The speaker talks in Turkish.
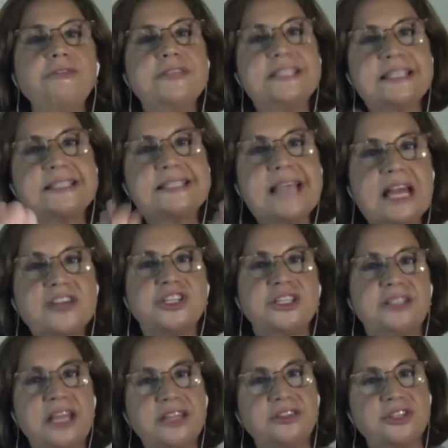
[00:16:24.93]
fiziksel
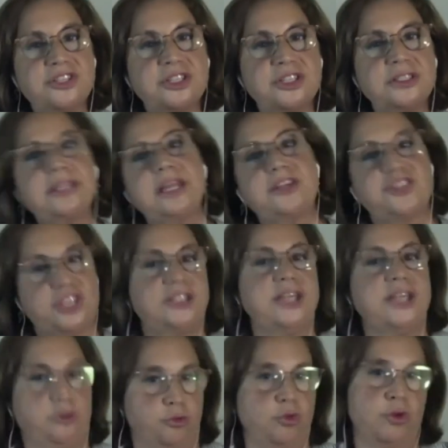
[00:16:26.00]
şiddet dışında da
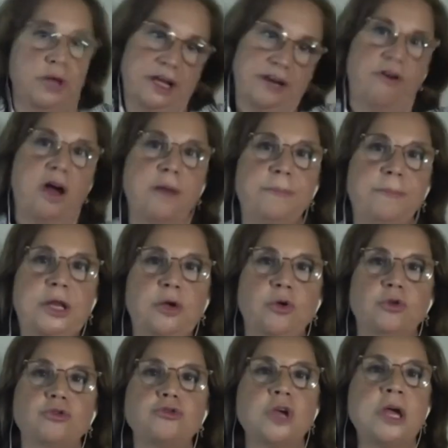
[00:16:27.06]
şiddet türleri var
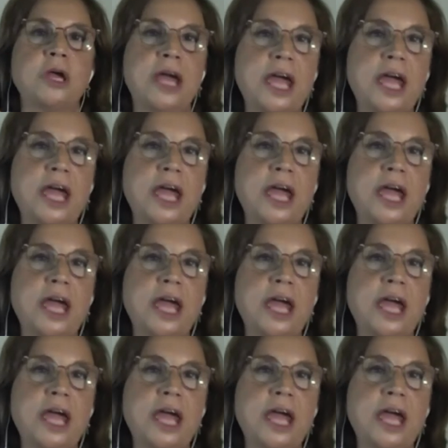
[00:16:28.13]
biliyoruz.